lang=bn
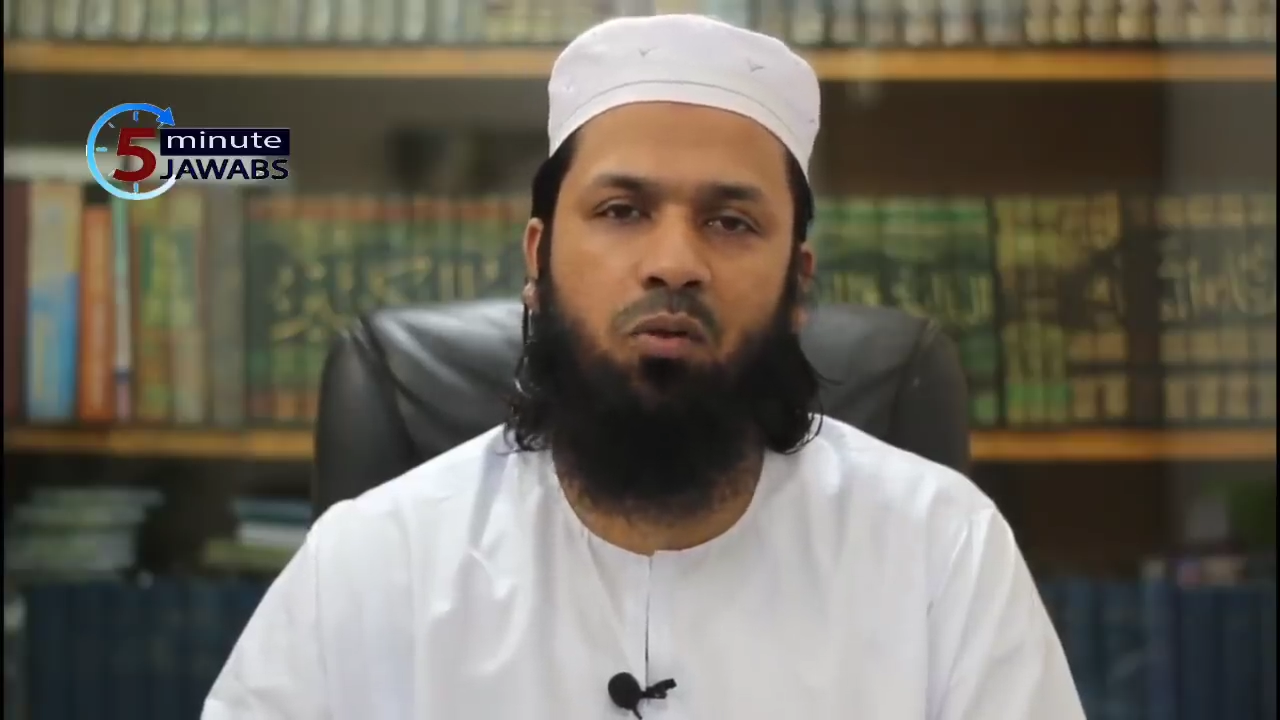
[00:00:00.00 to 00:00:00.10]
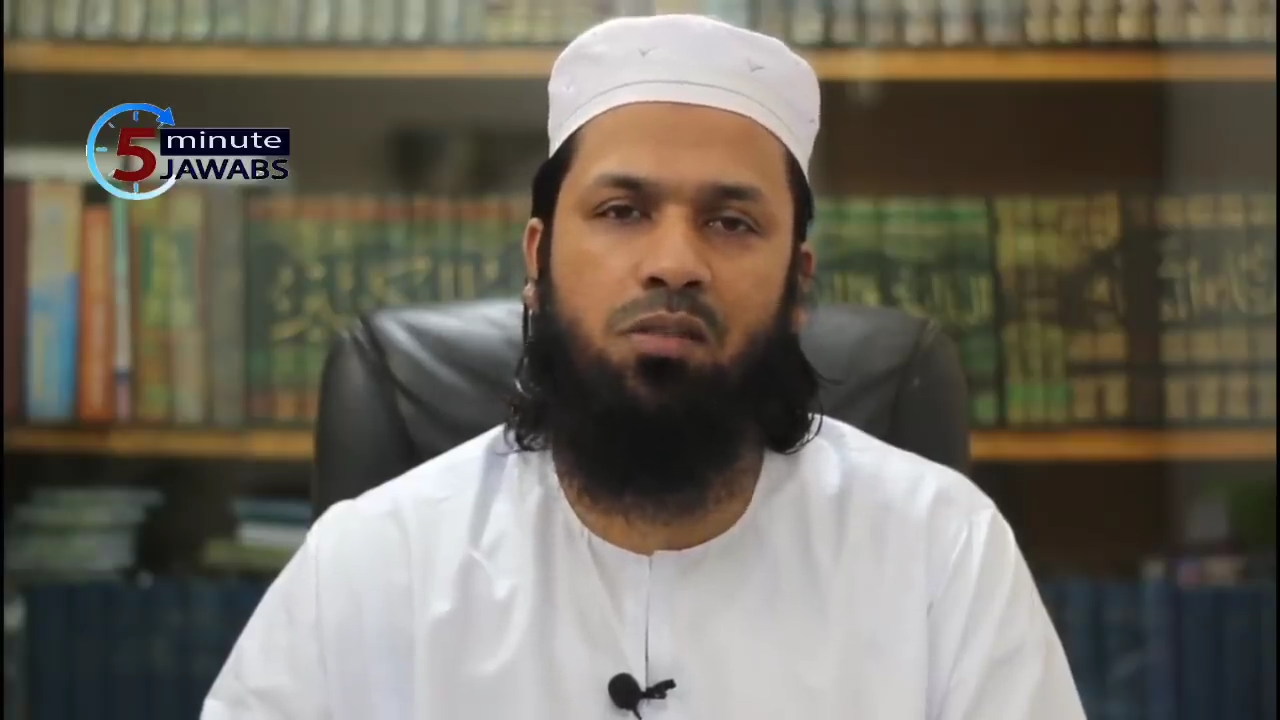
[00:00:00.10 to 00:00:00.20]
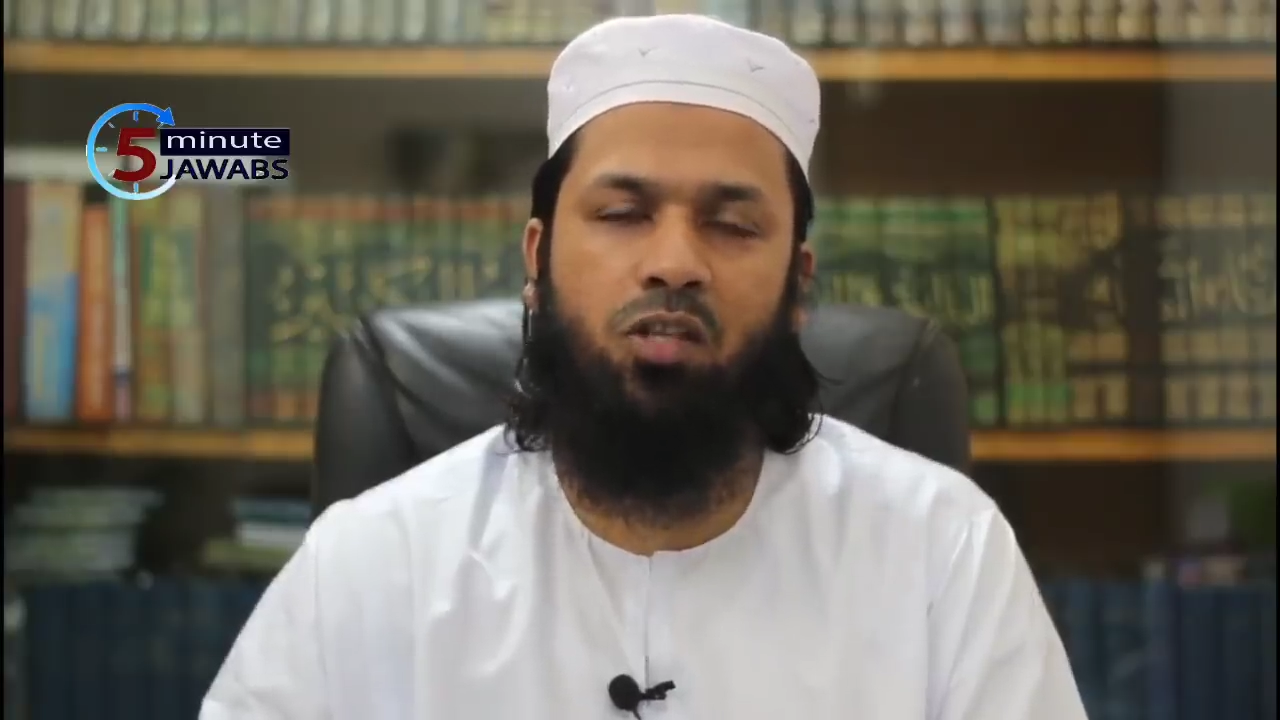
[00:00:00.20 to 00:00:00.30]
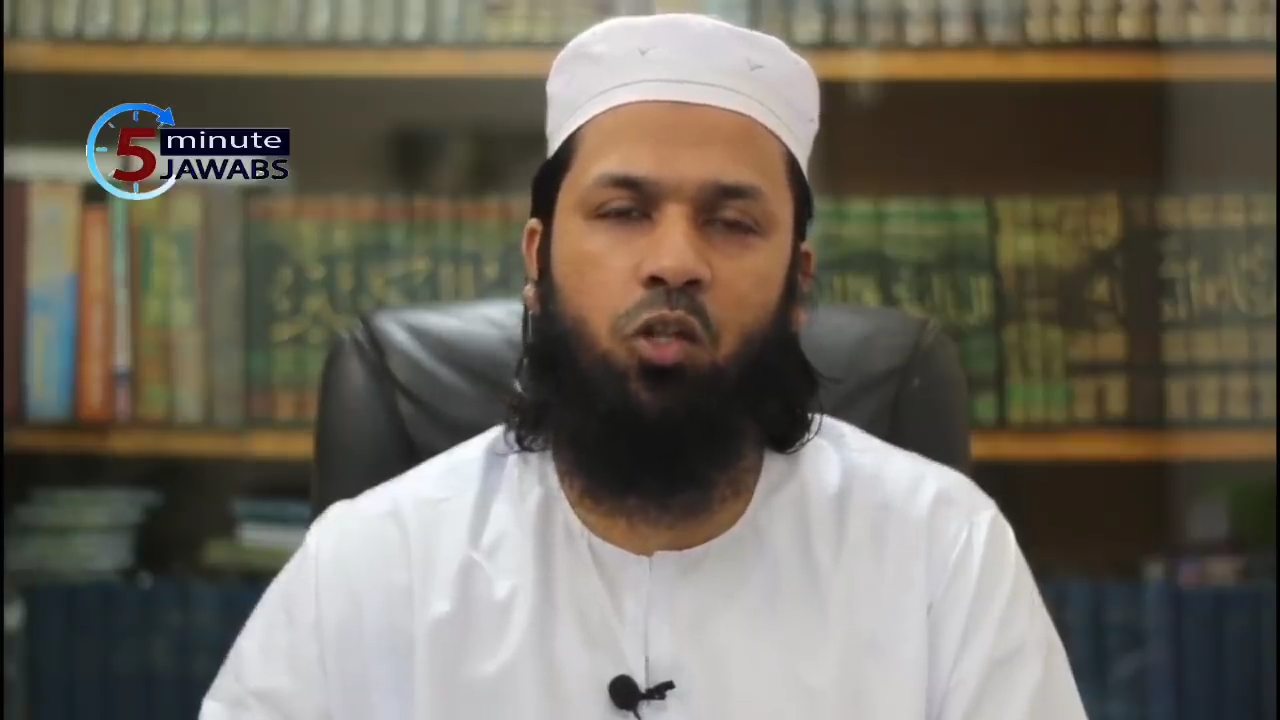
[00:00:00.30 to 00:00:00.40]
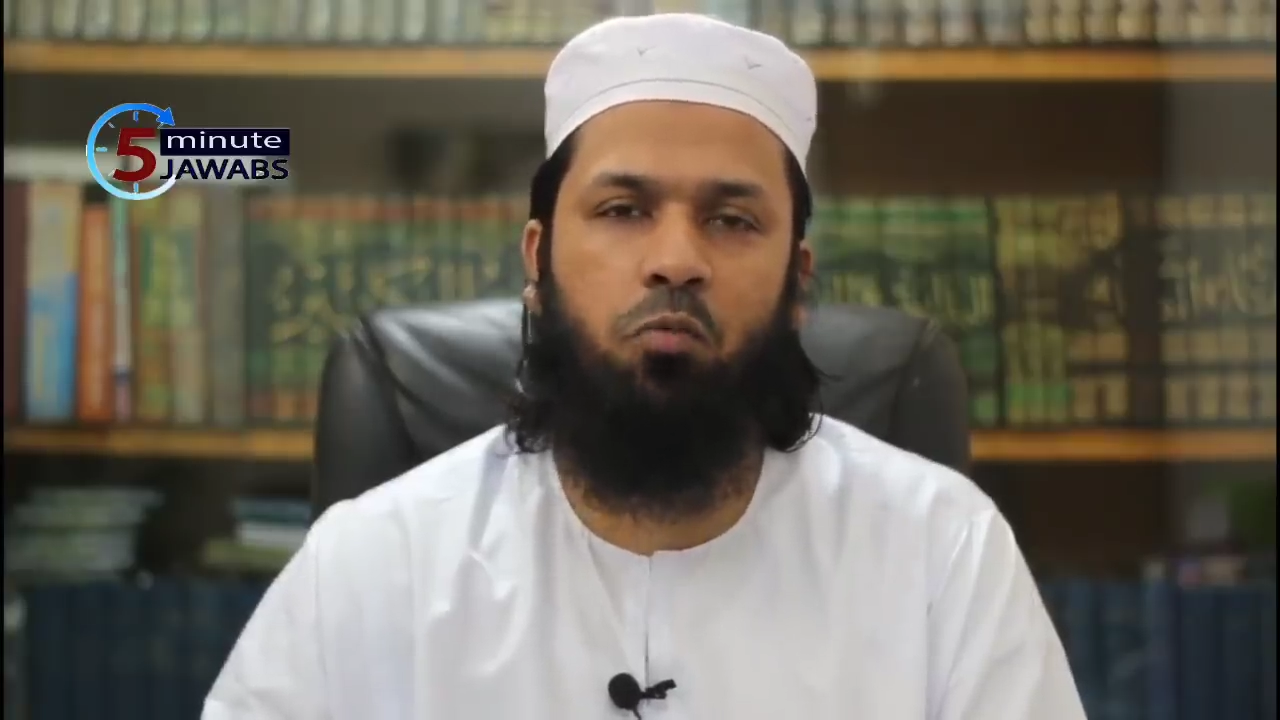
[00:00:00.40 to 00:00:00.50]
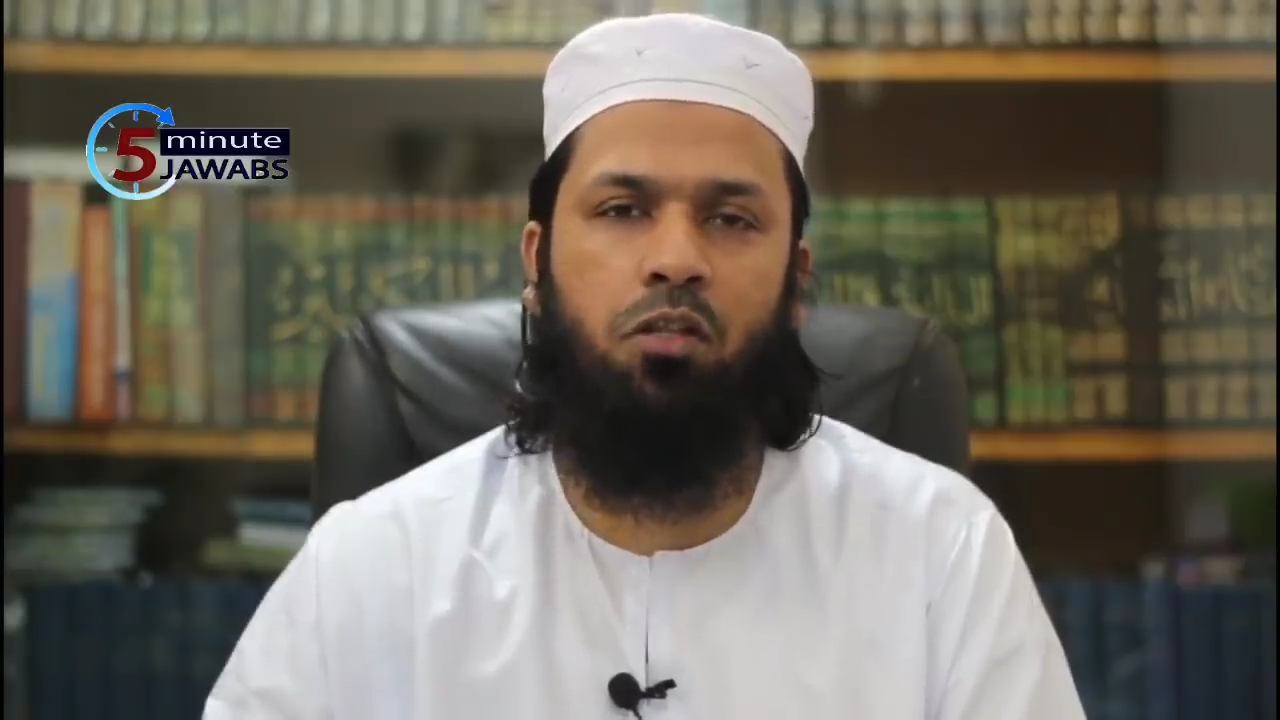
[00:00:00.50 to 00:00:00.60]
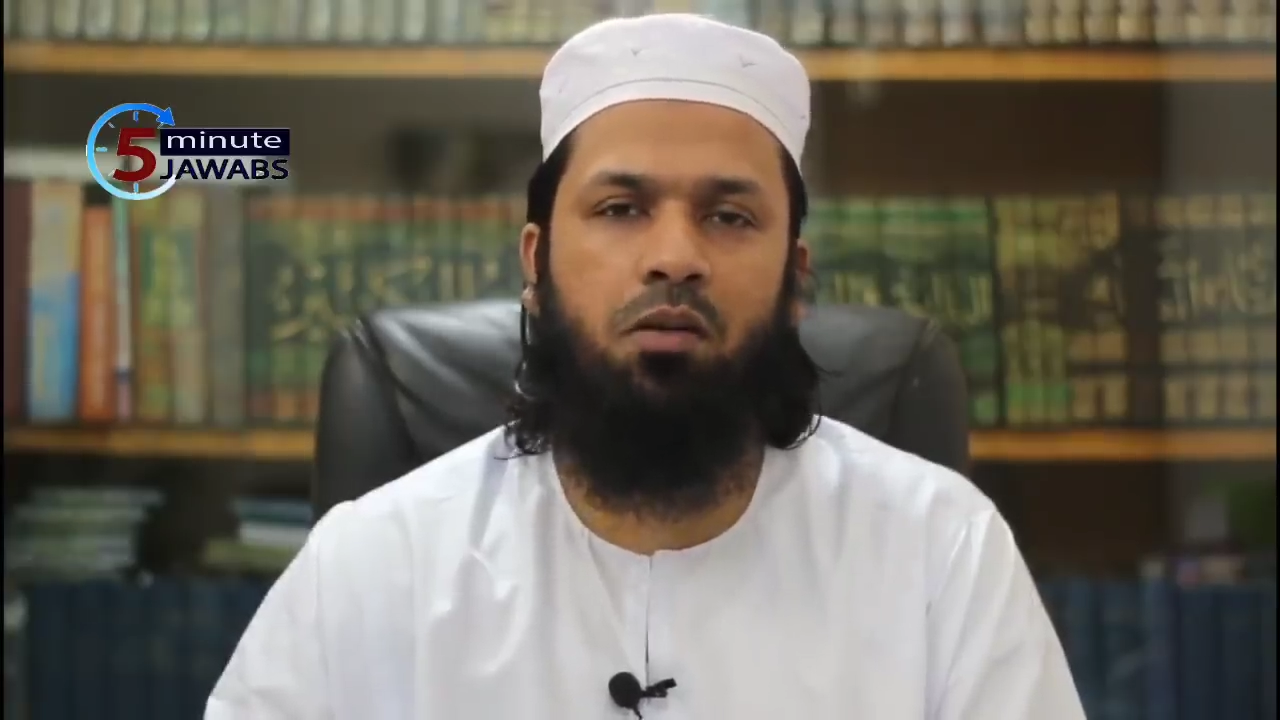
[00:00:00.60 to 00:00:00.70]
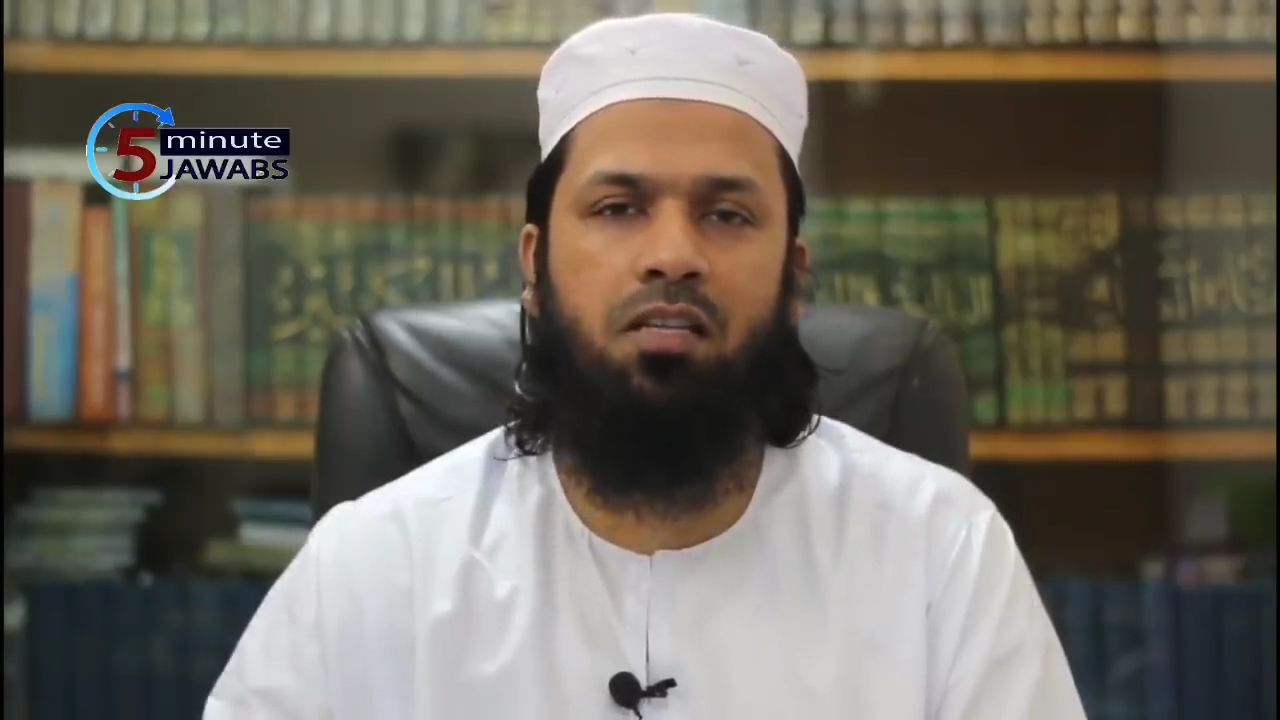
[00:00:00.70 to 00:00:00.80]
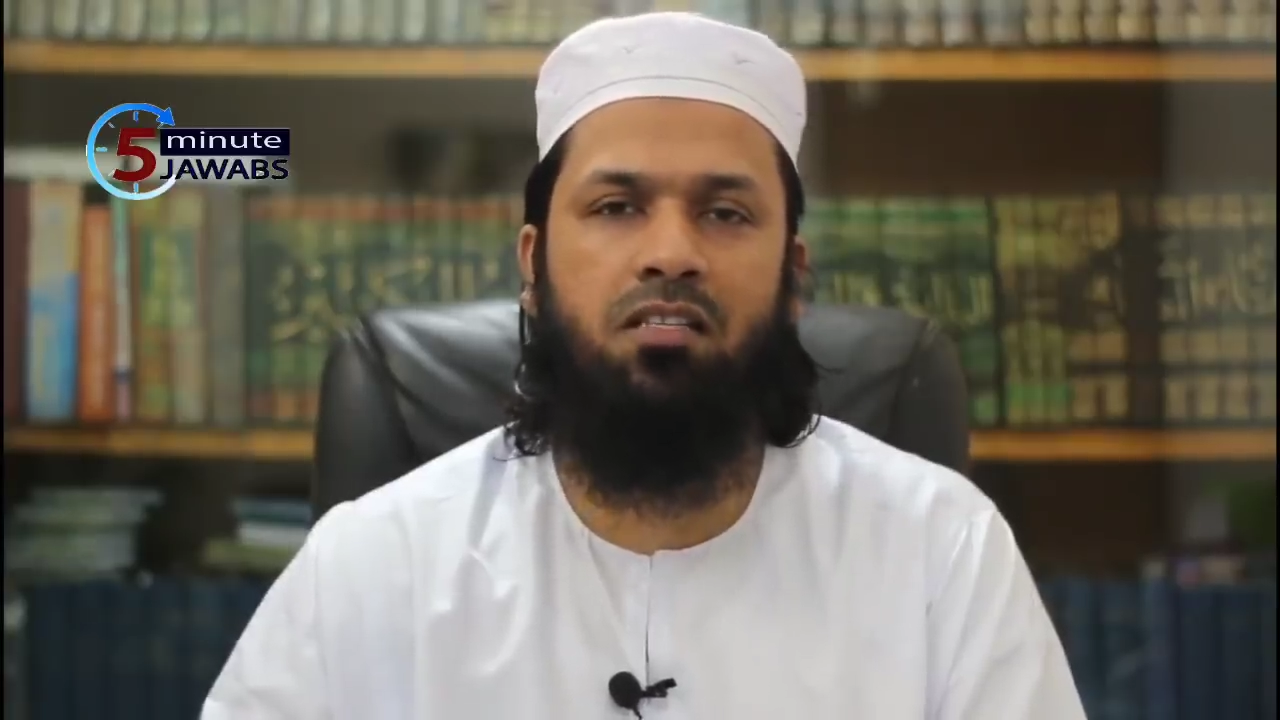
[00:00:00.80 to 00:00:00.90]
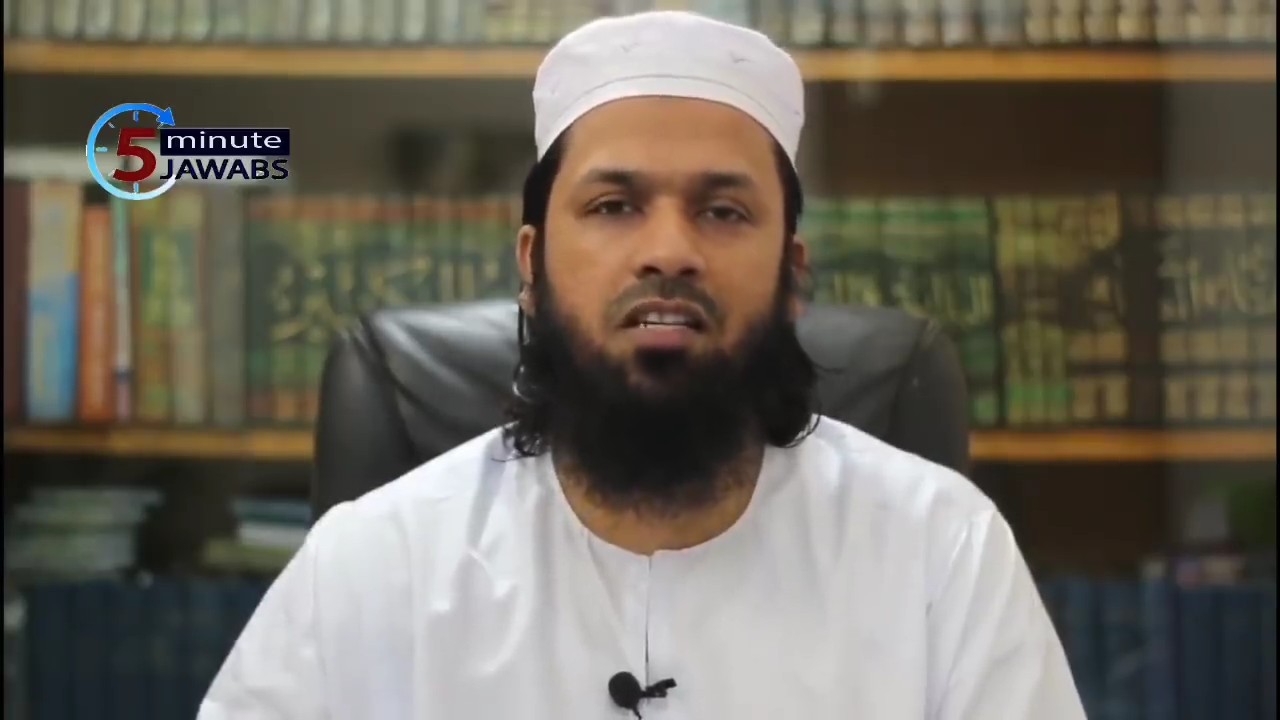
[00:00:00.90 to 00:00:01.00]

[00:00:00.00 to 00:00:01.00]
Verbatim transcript: বলছেন তুমি তোমার